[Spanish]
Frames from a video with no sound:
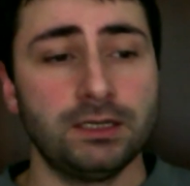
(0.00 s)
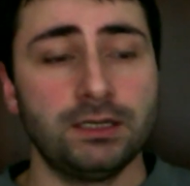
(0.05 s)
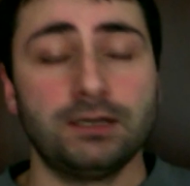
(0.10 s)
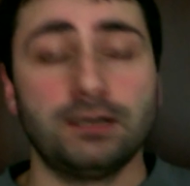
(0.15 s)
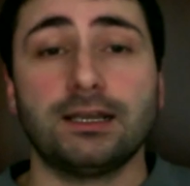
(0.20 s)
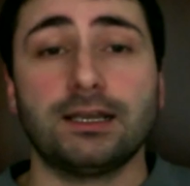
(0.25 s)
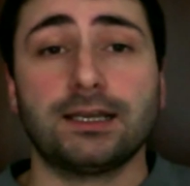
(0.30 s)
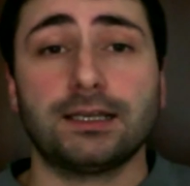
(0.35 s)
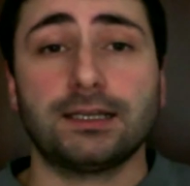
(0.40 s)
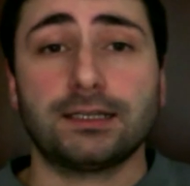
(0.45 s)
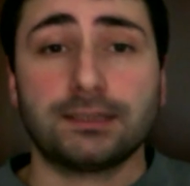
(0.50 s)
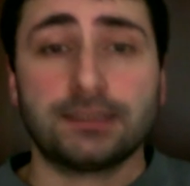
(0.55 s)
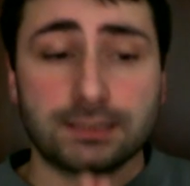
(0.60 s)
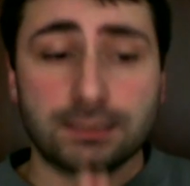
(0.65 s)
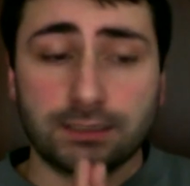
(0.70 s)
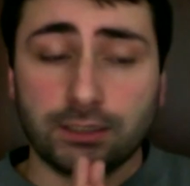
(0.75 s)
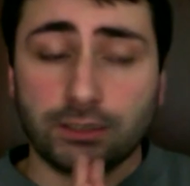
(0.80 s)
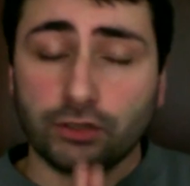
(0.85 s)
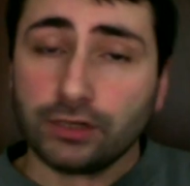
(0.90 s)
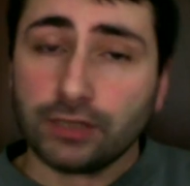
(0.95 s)

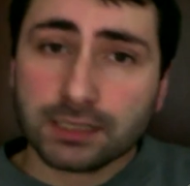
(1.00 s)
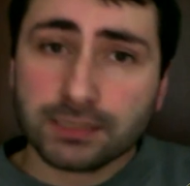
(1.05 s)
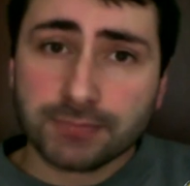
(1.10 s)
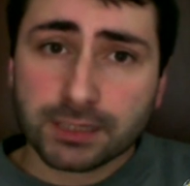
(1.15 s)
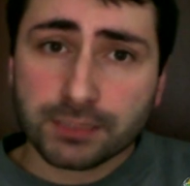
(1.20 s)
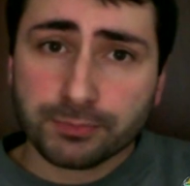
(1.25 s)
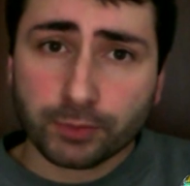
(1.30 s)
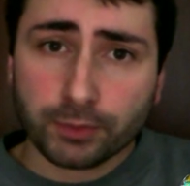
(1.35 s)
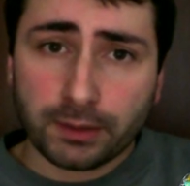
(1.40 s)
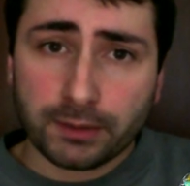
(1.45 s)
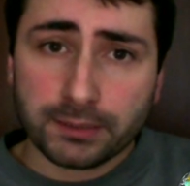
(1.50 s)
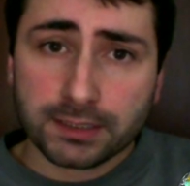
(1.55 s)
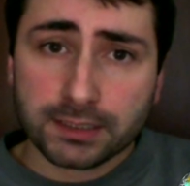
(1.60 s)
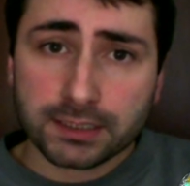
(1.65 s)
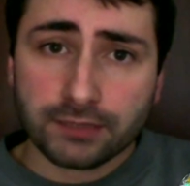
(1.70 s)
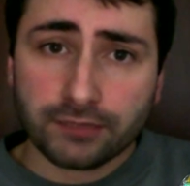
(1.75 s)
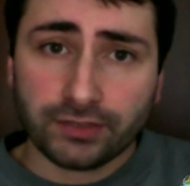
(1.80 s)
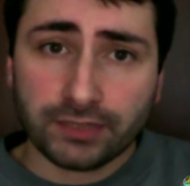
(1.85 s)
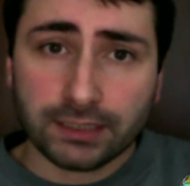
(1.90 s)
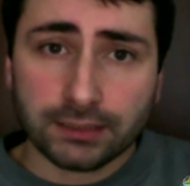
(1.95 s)
Las teorías más probables
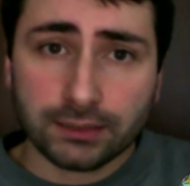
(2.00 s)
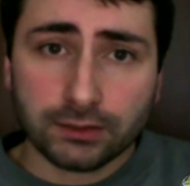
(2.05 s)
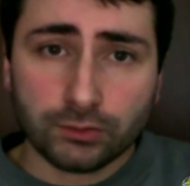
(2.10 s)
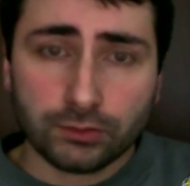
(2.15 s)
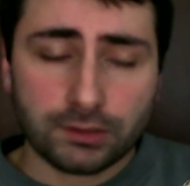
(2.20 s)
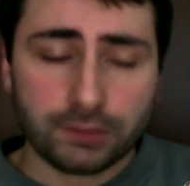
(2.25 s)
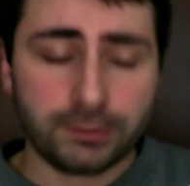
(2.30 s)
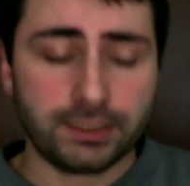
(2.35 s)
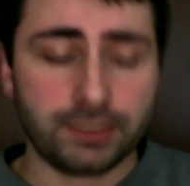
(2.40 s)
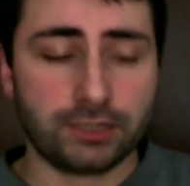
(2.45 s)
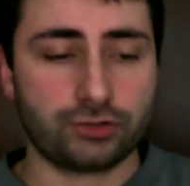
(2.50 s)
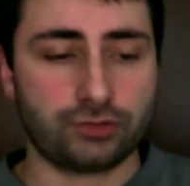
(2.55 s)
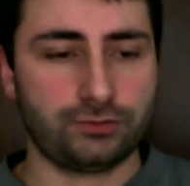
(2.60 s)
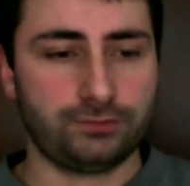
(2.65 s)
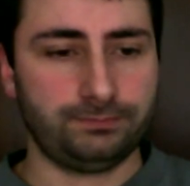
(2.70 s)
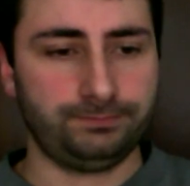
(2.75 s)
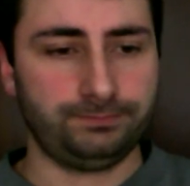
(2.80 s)
de final del universo.